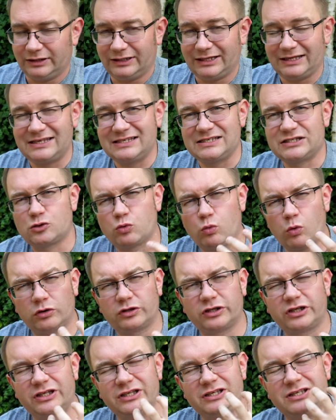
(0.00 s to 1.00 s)
taki
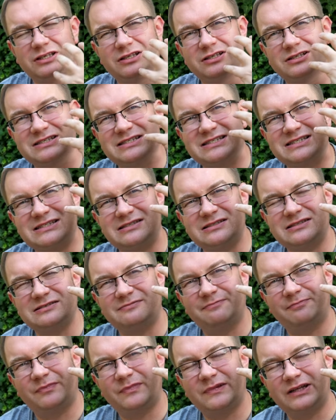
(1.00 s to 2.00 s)
słodki, z,
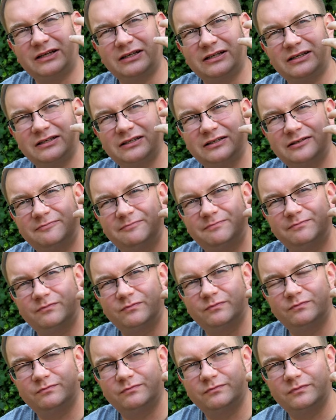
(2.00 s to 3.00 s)
mm,
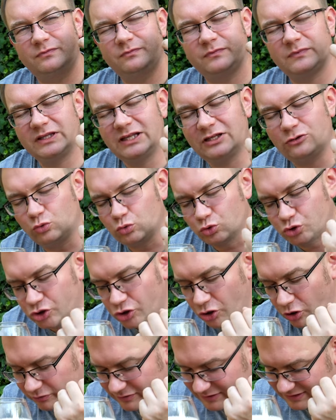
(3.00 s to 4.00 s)
mm,
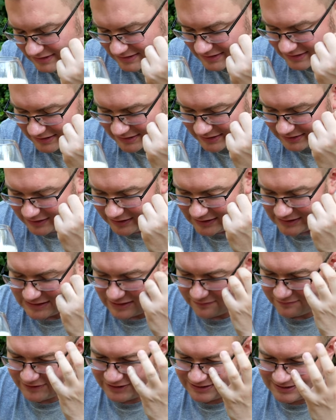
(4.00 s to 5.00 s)
nieduszący,
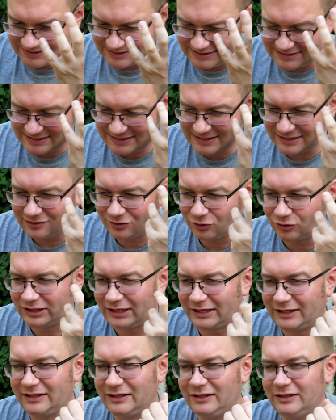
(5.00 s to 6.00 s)
niezawiesisty, tylko
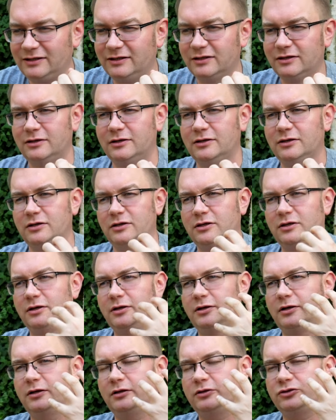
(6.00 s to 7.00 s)
taki
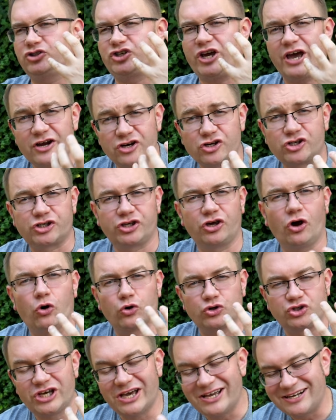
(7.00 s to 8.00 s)
ciężki,
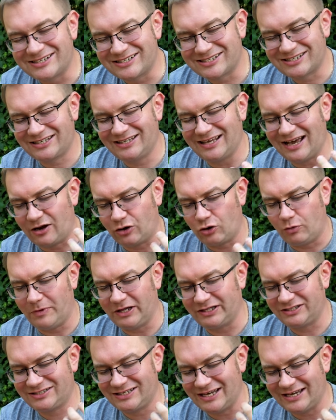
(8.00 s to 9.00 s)
o, ciężki
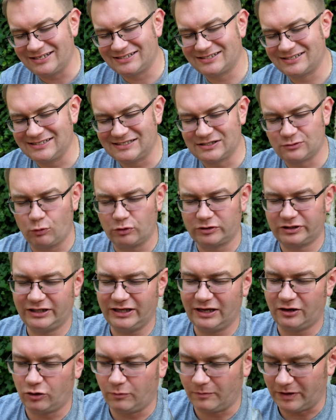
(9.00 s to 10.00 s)
aromat, ciężki,
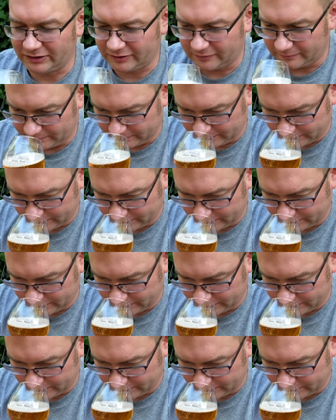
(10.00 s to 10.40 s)
słodki aromat.